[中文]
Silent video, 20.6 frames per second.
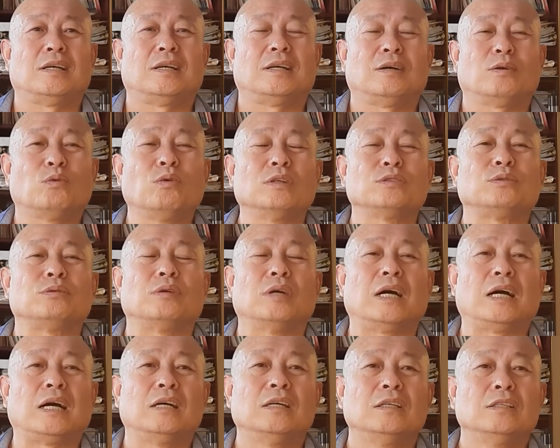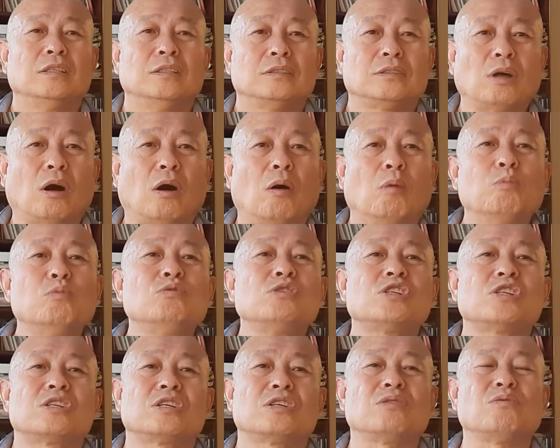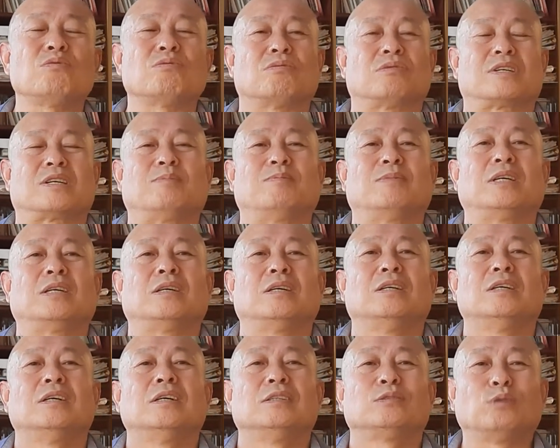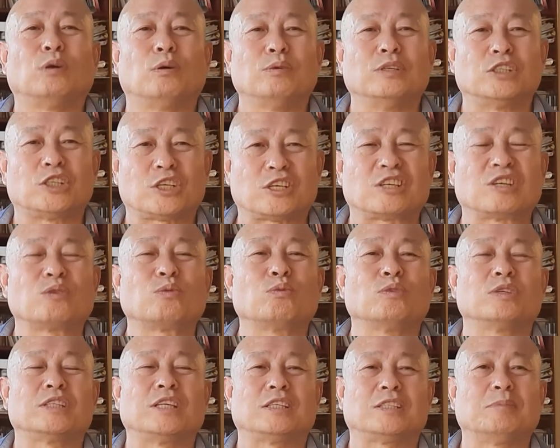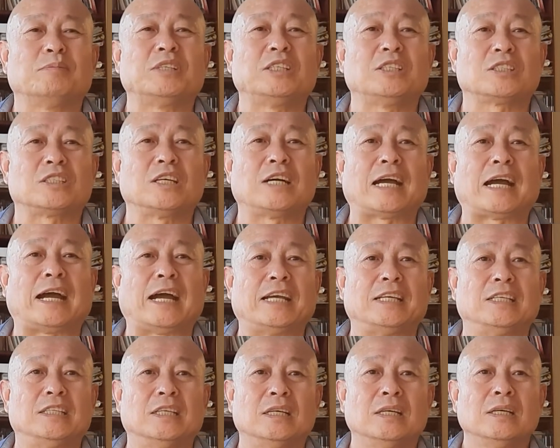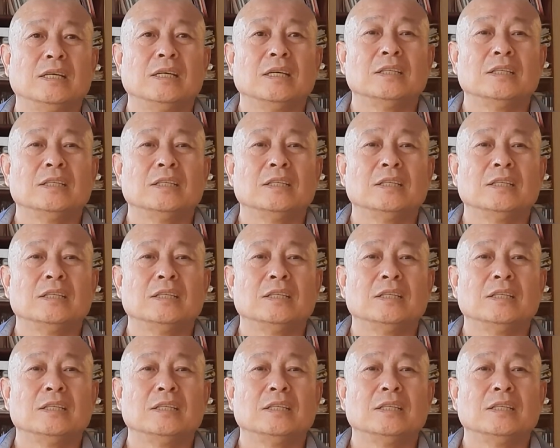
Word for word: 获取啊，草木植物什么作为食物的这么一层含义。